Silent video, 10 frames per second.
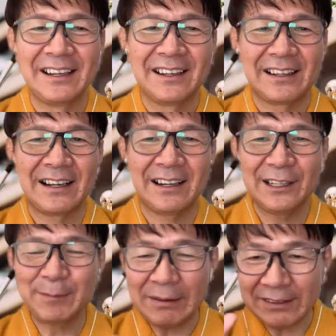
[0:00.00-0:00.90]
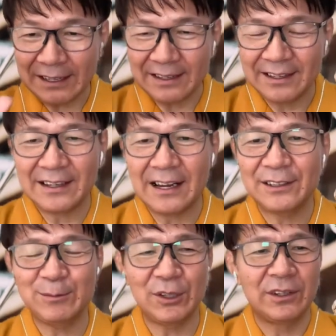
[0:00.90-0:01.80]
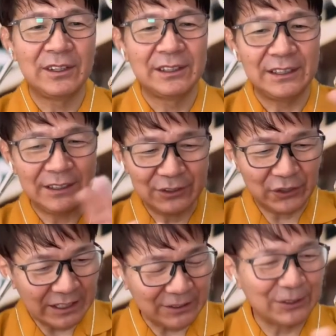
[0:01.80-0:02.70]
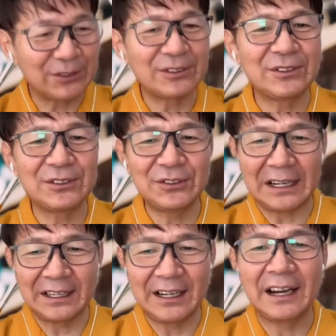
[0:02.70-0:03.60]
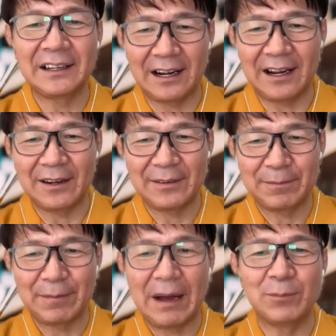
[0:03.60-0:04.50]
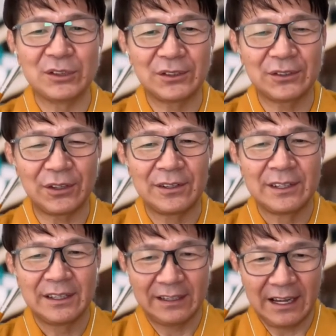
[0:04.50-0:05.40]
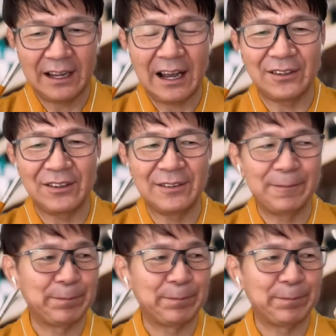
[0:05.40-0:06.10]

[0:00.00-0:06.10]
だから今は大変やけどもそれがずっと続くわけじゃないから、まあもうちょっとね、あの